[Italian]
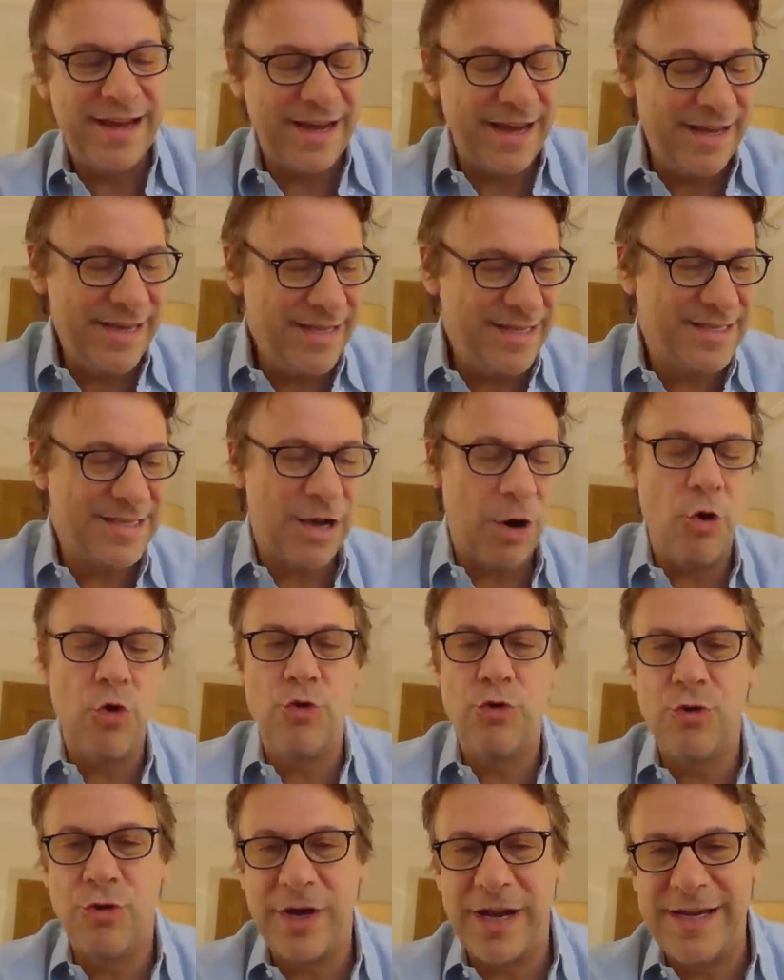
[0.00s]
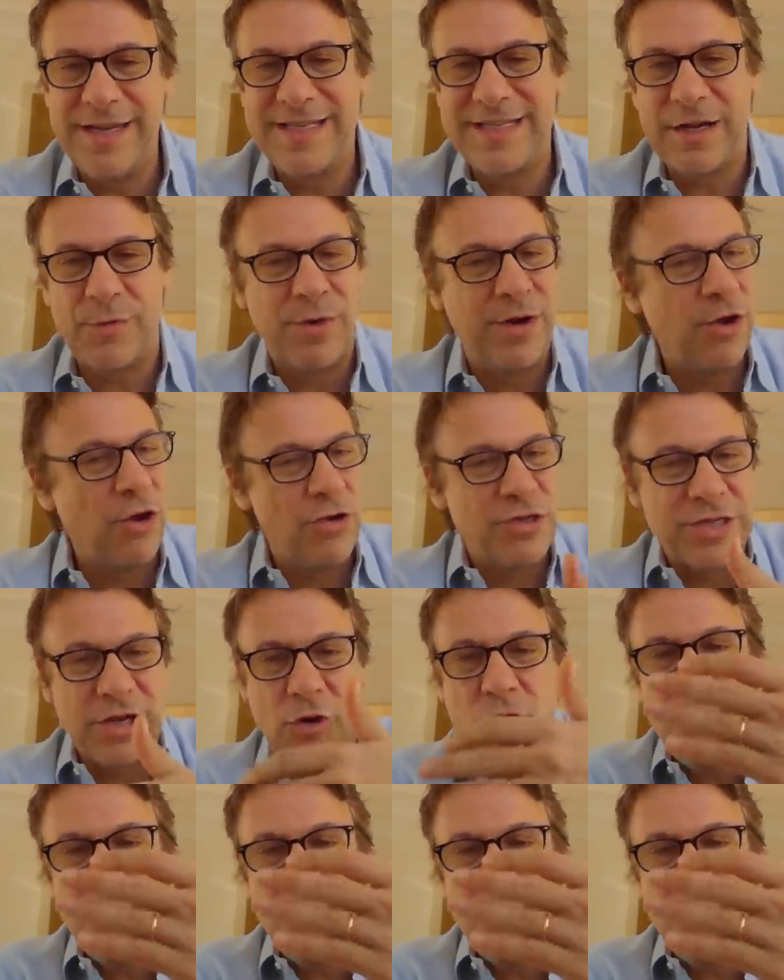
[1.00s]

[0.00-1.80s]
realizza o non realizza qualcosa,